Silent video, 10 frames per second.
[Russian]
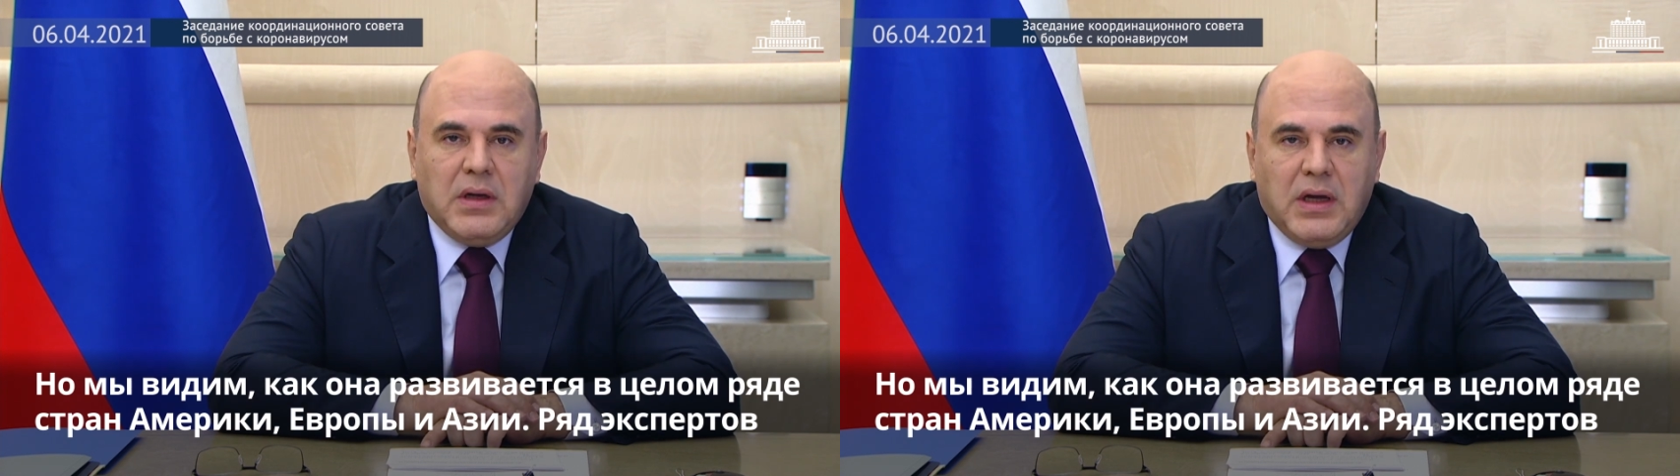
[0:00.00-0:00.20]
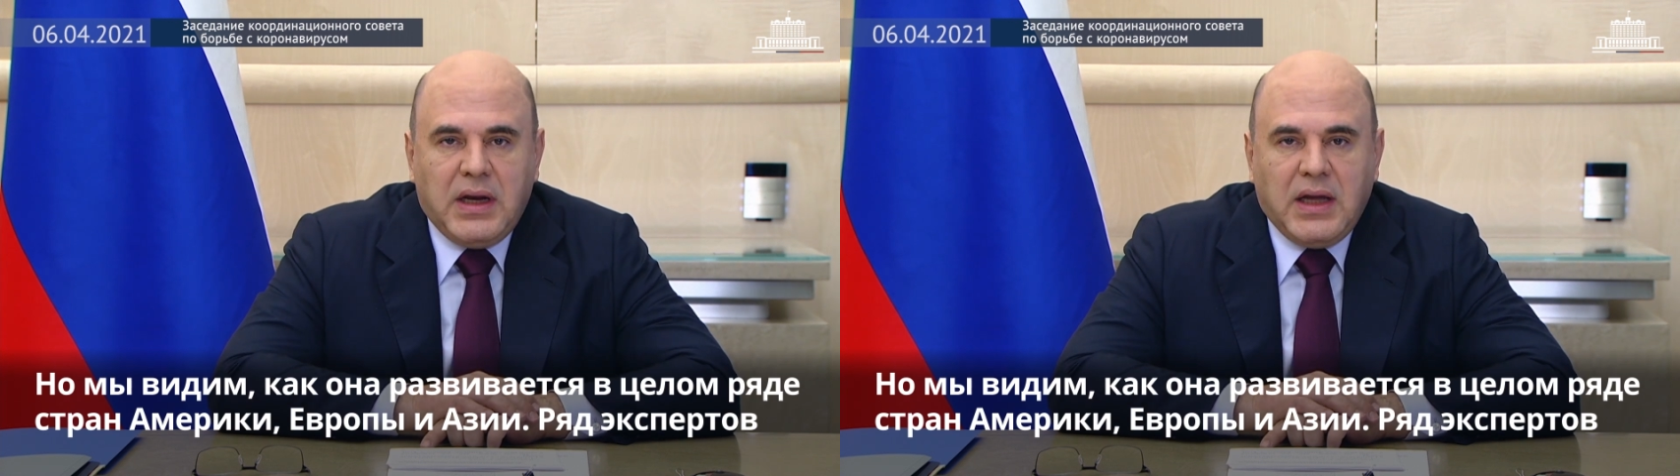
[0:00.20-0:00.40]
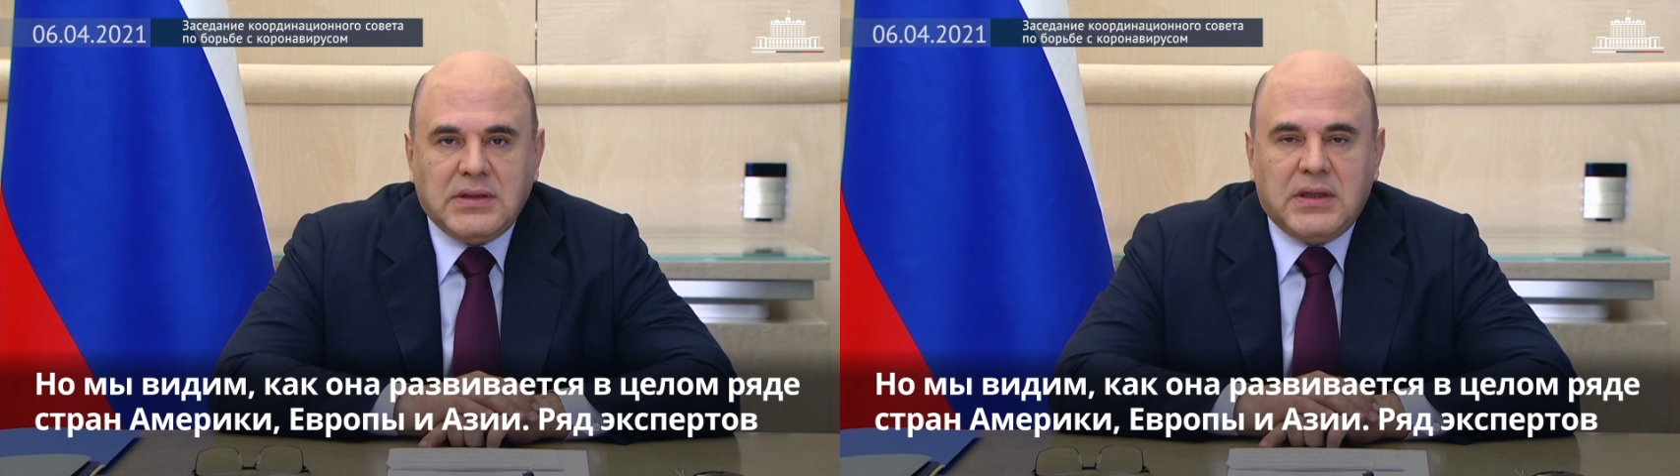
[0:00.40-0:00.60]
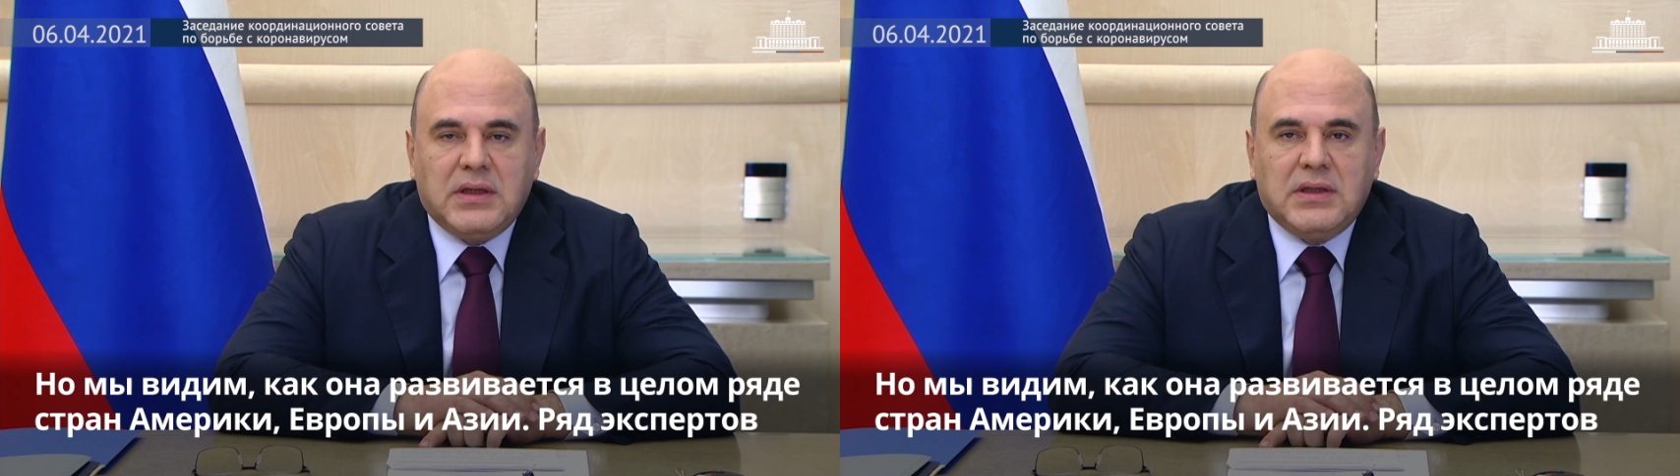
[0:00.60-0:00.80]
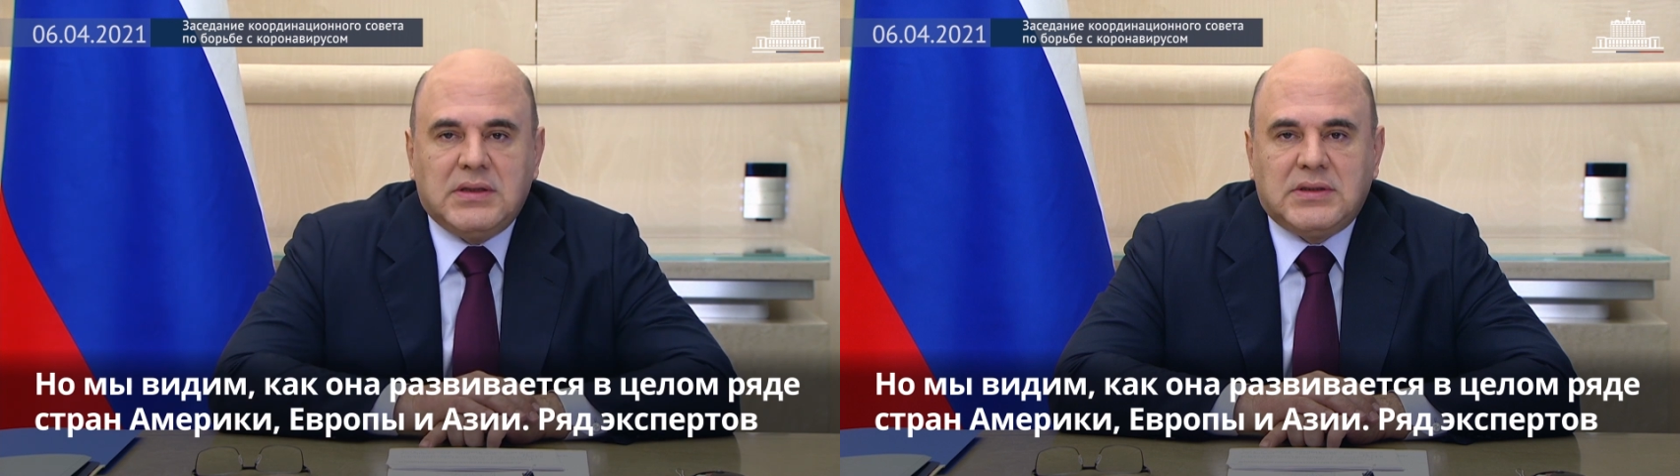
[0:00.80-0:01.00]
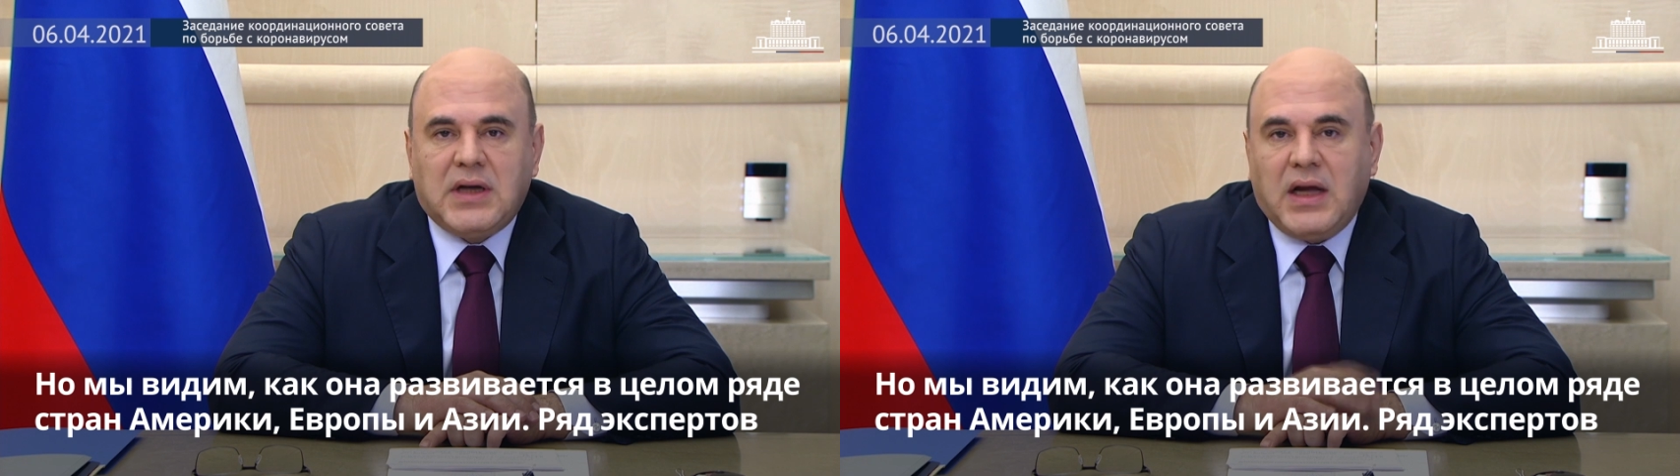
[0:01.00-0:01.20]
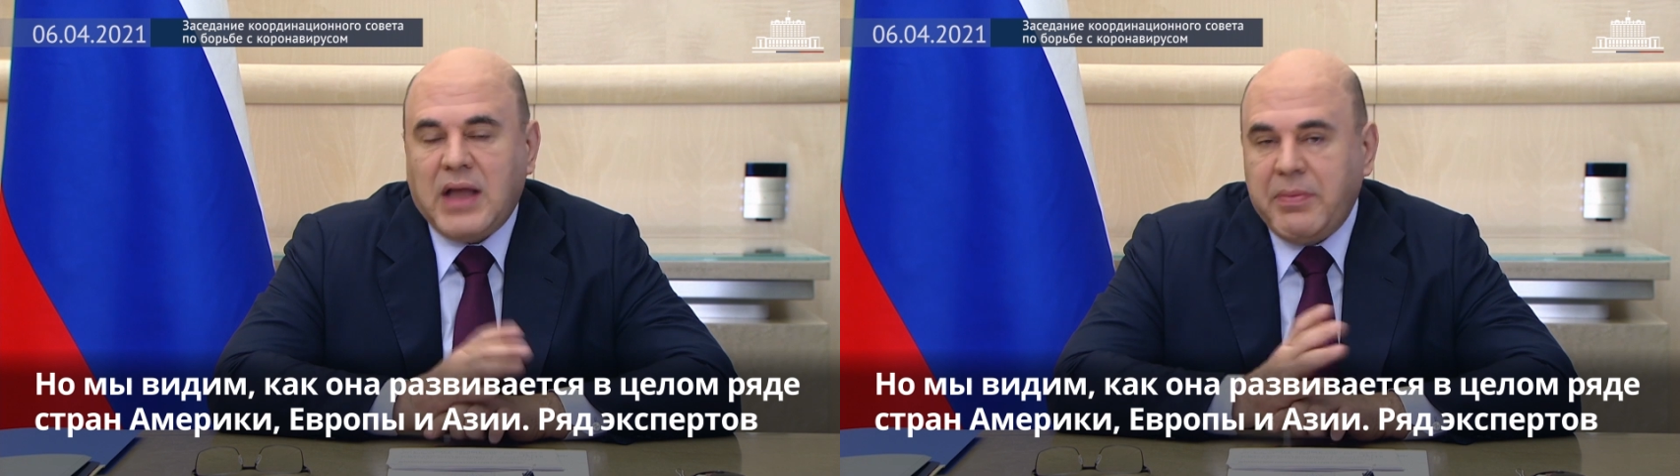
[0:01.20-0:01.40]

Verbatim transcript: ряде стран